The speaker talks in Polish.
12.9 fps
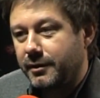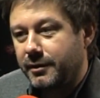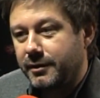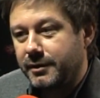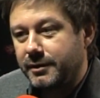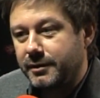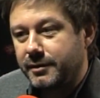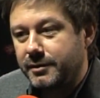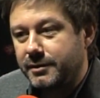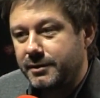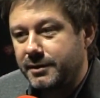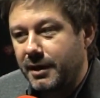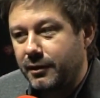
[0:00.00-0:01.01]
e,
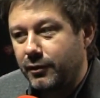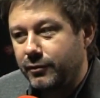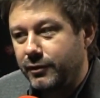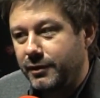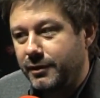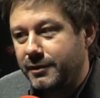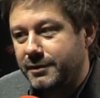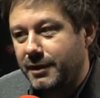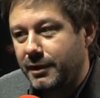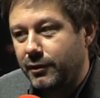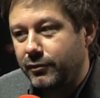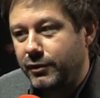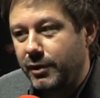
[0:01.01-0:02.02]
stanowi,
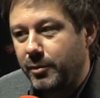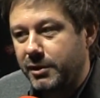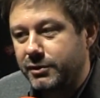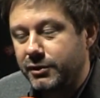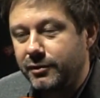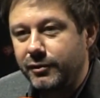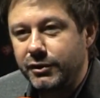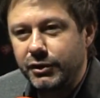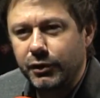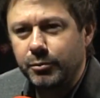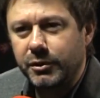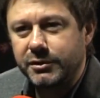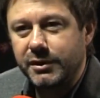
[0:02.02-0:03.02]
stanowi niemal
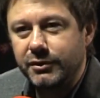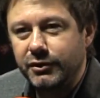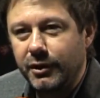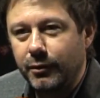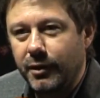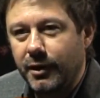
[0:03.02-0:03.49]
90% dzieła.